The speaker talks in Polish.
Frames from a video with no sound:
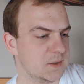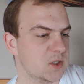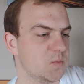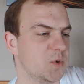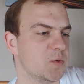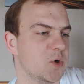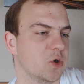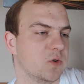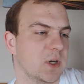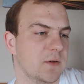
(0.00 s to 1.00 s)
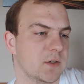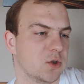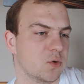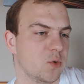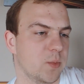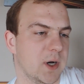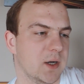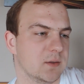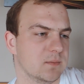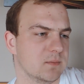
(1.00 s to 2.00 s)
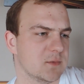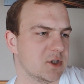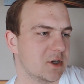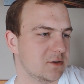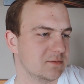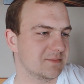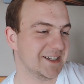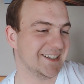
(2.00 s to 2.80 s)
Dziś pismo i ortografia to kupa... Co?